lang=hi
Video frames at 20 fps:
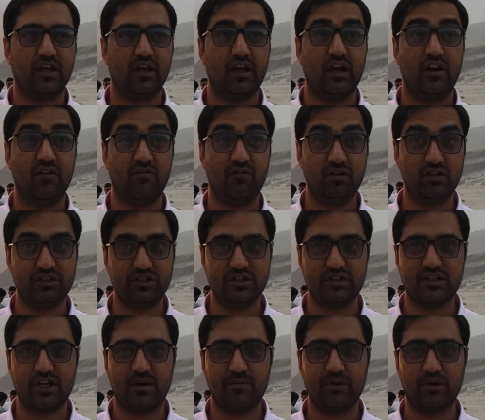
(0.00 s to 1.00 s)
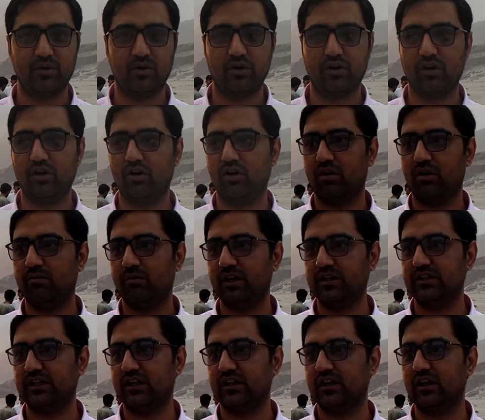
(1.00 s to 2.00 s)
हेल्पफुल चीज़ साबित होगी और मैं
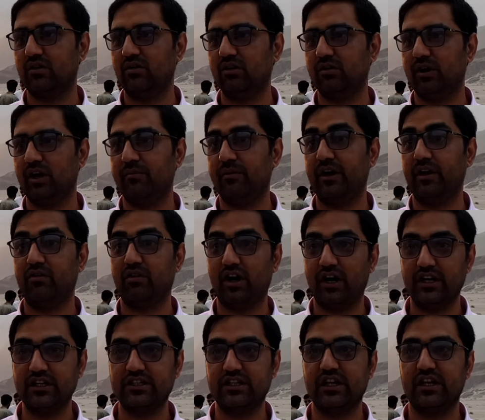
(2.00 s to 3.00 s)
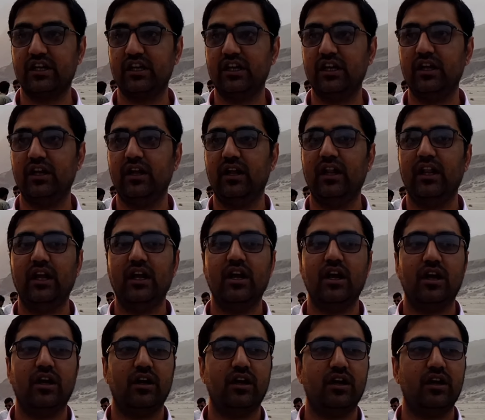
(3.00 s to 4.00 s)
चाहता हूँ हमारी ख्वाहिश है कि
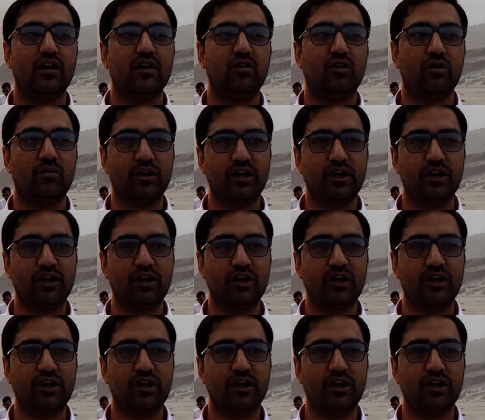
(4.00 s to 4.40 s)
गवर्नमेंट